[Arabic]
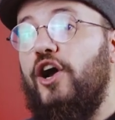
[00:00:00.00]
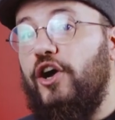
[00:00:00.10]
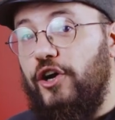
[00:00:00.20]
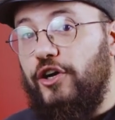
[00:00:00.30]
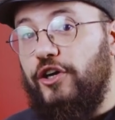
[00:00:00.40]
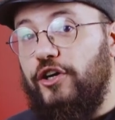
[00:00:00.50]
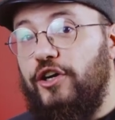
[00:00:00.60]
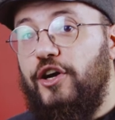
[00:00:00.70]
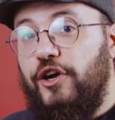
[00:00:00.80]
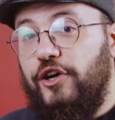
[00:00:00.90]
هير
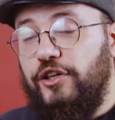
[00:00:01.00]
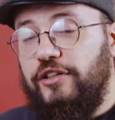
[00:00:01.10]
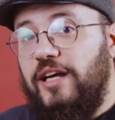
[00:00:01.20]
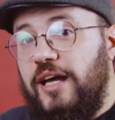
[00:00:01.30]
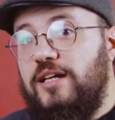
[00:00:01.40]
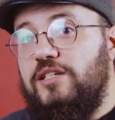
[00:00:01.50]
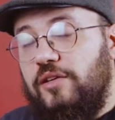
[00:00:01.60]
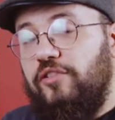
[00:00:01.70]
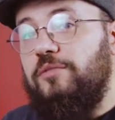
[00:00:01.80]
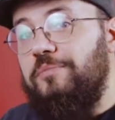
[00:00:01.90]
هير ده
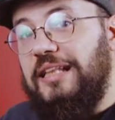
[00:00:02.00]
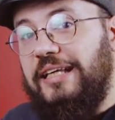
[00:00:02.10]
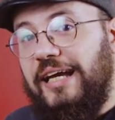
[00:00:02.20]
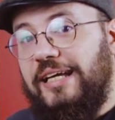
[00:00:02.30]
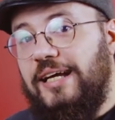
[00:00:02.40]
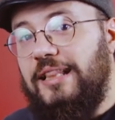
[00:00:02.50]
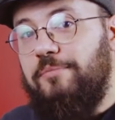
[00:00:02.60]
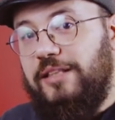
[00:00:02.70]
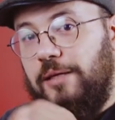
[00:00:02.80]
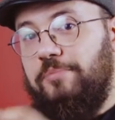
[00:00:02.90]
صفة ملكية
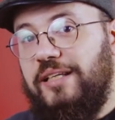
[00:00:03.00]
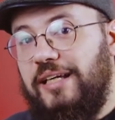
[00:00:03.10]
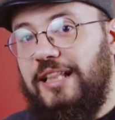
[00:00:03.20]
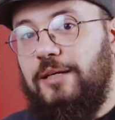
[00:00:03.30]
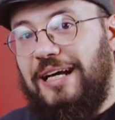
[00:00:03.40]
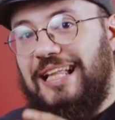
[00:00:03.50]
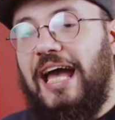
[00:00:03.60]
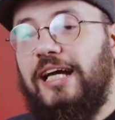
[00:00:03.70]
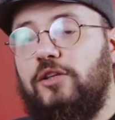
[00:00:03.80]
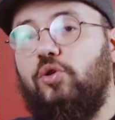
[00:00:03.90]
لما تحب تتكلم على
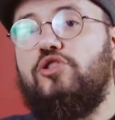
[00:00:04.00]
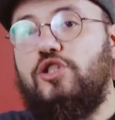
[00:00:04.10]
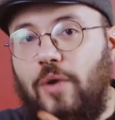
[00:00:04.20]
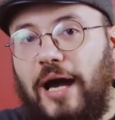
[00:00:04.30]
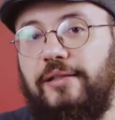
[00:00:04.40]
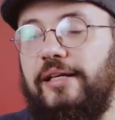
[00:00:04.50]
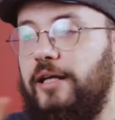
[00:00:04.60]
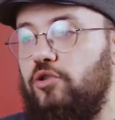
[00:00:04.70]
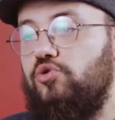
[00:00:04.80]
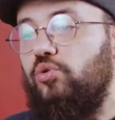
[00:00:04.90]
حاجة تخص واحدة يعني
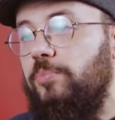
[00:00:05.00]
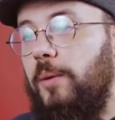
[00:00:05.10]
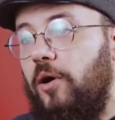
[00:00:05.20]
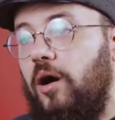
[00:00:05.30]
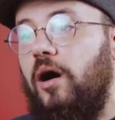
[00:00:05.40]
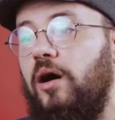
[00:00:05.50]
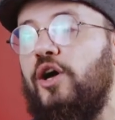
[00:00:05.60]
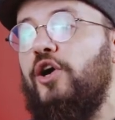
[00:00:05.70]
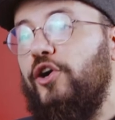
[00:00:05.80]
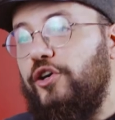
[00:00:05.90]
عاوز تقول باباها
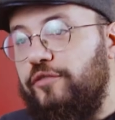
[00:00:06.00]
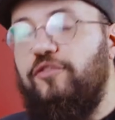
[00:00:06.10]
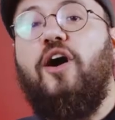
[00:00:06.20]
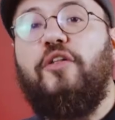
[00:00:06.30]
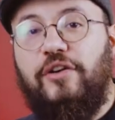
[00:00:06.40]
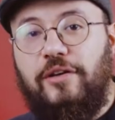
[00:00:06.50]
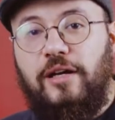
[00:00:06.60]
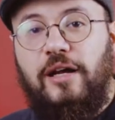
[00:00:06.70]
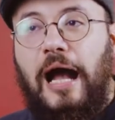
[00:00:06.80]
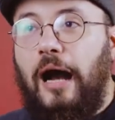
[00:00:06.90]
her father
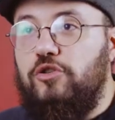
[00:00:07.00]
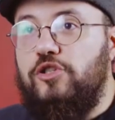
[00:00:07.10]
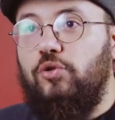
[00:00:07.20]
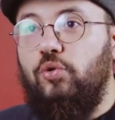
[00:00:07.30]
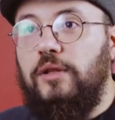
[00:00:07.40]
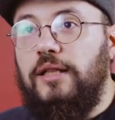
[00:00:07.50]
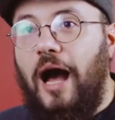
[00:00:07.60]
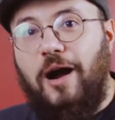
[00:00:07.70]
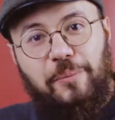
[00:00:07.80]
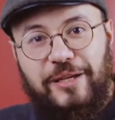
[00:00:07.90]
عاوز تقول
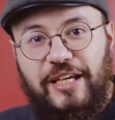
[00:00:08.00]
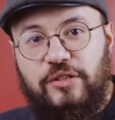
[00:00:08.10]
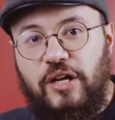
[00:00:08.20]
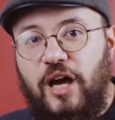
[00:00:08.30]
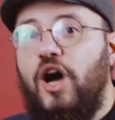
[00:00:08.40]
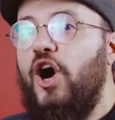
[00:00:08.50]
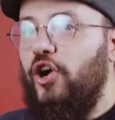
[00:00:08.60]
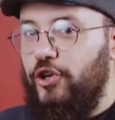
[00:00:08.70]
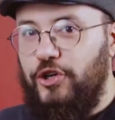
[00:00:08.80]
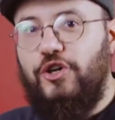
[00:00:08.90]
عربيتها
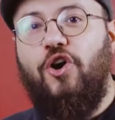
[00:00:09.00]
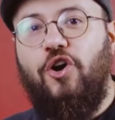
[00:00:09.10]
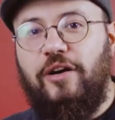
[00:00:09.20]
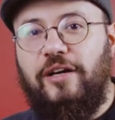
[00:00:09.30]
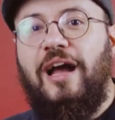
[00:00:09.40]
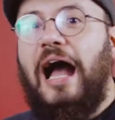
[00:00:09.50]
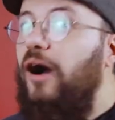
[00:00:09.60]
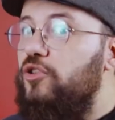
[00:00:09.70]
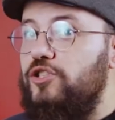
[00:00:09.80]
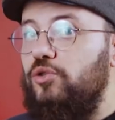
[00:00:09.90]
her car
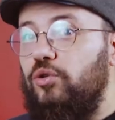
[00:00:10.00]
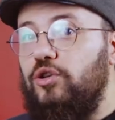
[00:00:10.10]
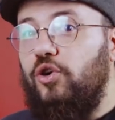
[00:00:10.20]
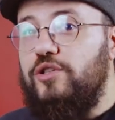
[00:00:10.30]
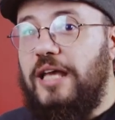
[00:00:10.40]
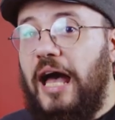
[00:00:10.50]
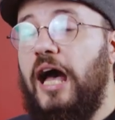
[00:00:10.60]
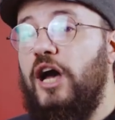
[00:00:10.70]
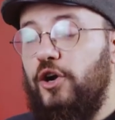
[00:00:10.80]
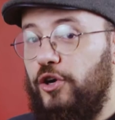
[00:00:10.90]
عاوز تقول
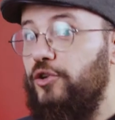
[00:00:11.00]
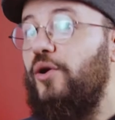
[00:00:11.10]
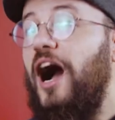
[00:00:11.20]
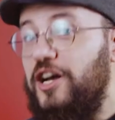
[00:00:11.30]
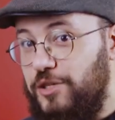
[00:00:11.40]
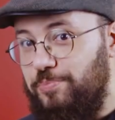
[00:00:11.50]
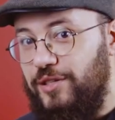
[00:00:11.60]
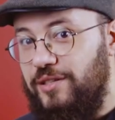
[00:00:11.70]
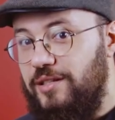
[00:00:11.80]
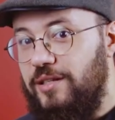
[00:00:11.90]
جوزها her
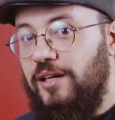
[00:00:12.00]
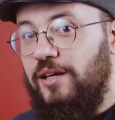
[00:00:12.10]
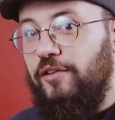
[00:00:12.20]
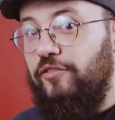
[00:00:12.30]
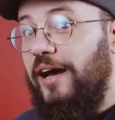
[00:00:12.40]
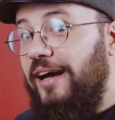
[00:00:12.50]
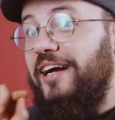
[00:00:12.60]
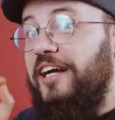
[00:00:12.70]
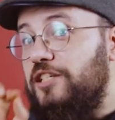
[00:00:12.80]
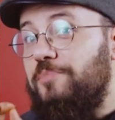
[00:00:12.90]
husband
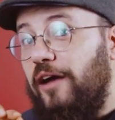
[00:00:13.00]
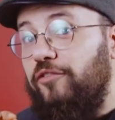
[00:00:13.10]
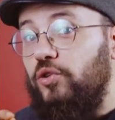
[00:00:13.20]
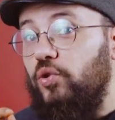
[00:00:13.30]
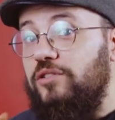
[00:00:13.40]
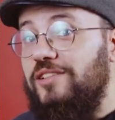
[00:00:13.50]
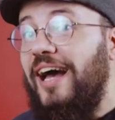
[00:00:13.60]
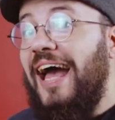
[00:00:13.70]
فركز معايا في النطق